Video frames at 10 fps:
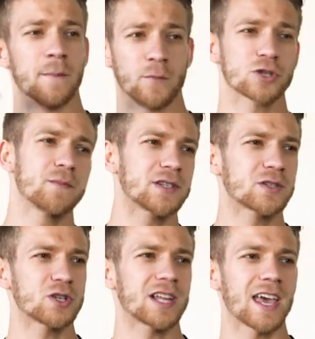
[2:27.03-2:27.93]
może być
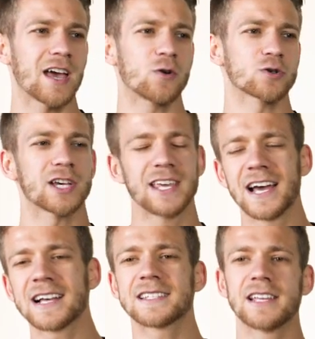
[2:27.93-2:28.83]
coś takiego, że
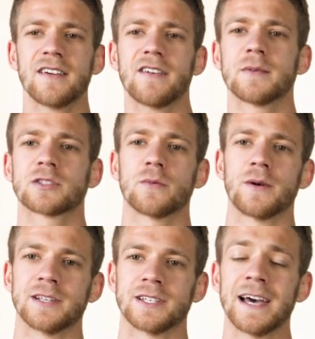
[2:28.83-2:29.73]
jasne nie wiemy co
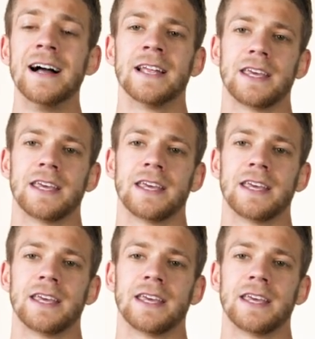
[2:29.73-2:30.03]
będzie